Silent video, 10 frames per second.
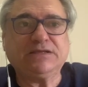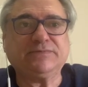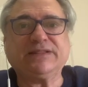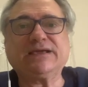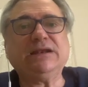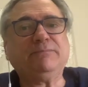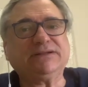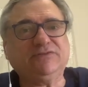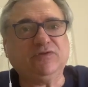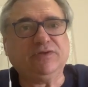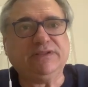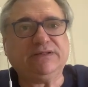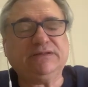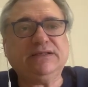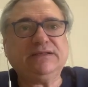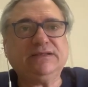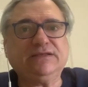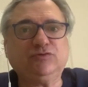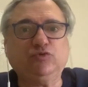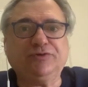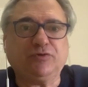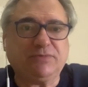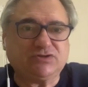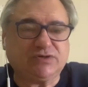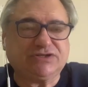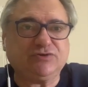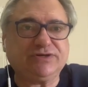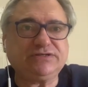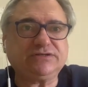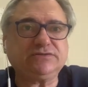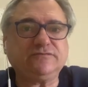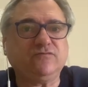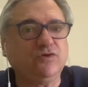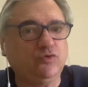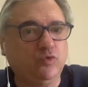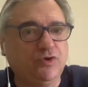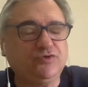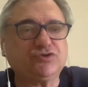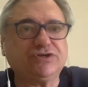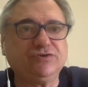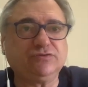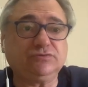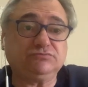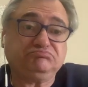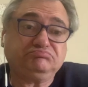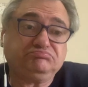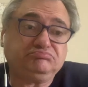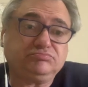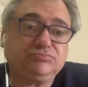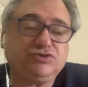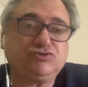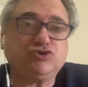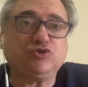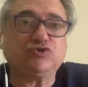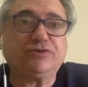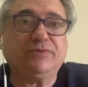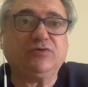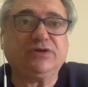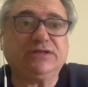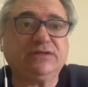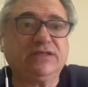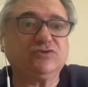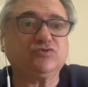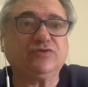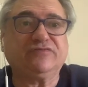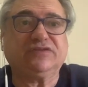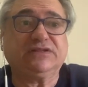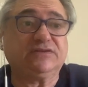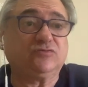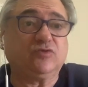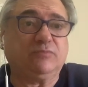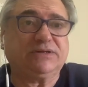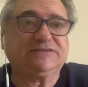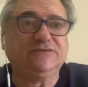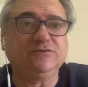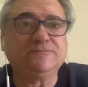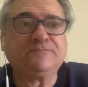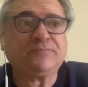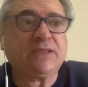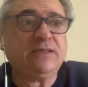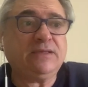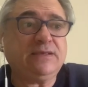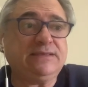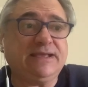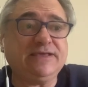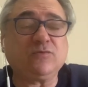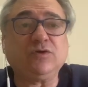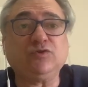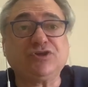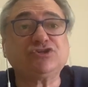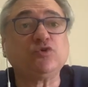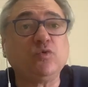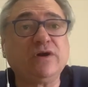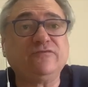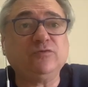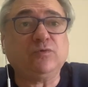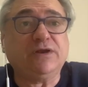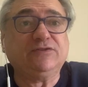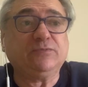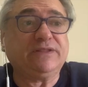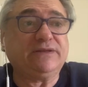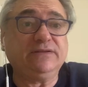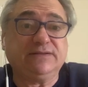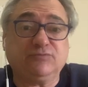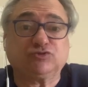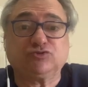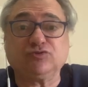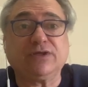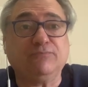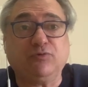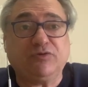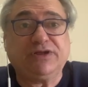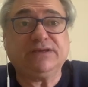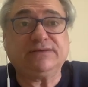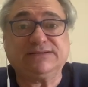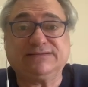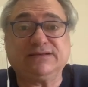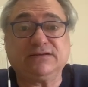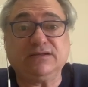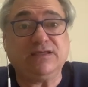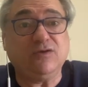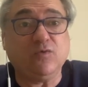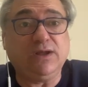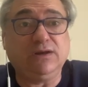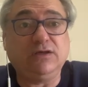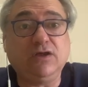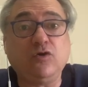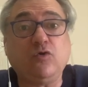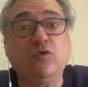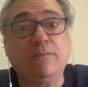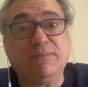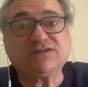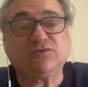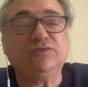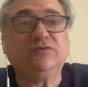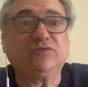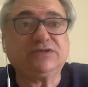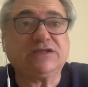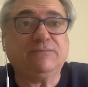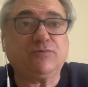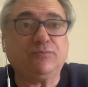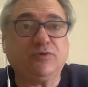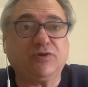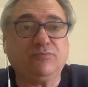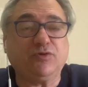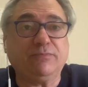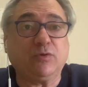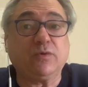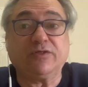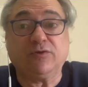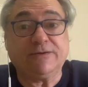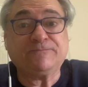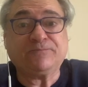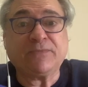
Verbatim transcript: Es verdad que en el partido de ida eh, tuvieron más ocasiones, fue dueño y señor, Cholo Simeone quiso defender todo el partido, y ayer cuando quiso jugar al fútbol el Atlético Madrid demostró que podría estar igual o en más condiciones que el propio equipo de Pep Guardiola